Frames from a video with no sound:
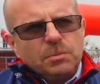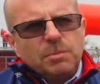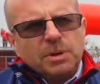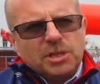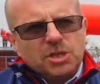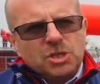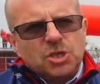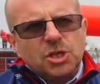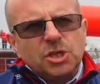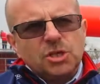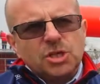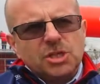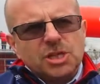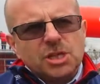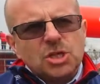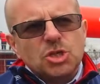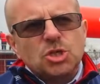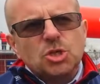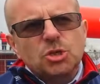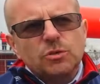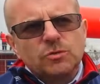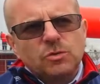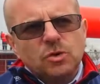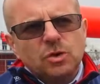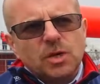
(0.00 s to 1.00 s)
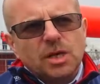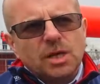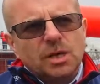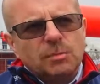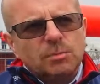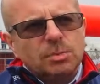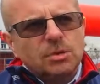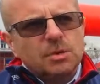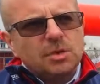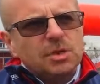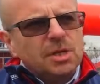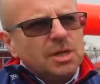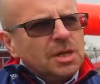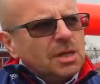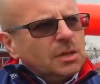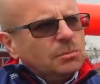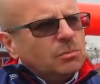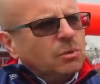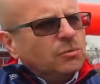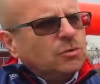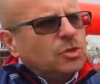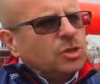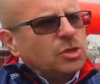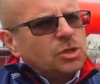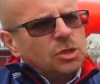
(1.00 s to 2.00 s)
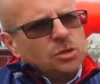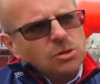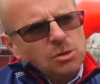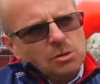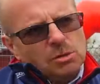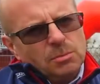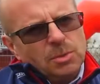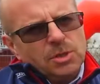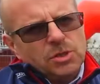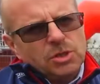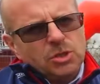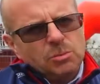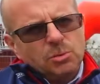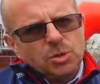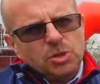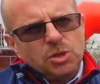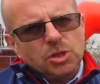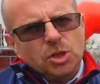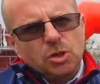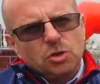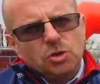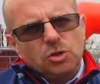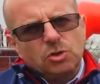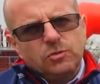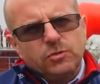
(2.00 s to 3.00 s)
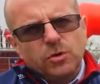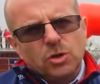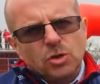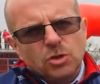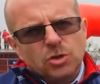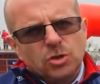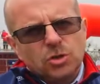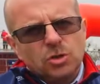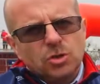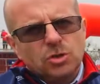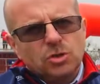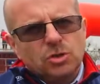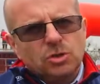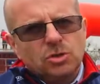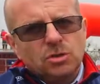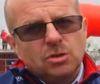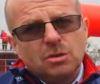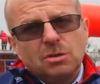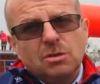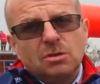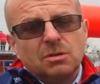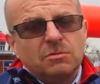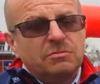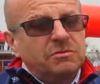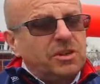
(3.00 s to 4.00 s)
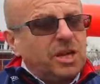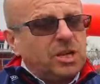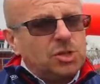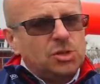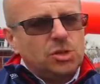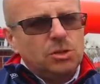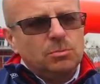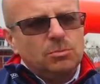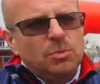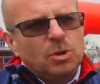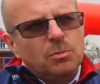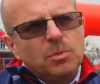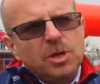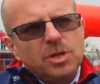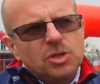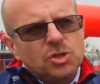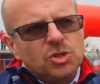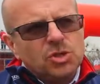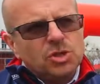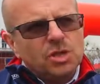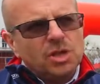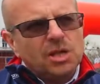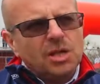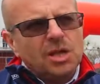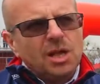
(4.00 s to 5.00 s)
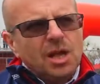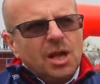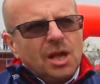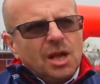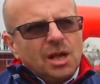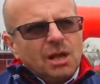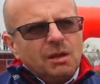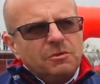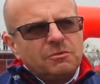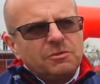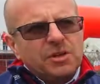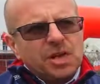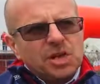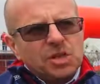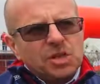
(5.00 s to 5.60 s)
patrzenie na żywo jakby, bo wszystko sobie będzie można odtworzyć e, w każdym momencie, e, w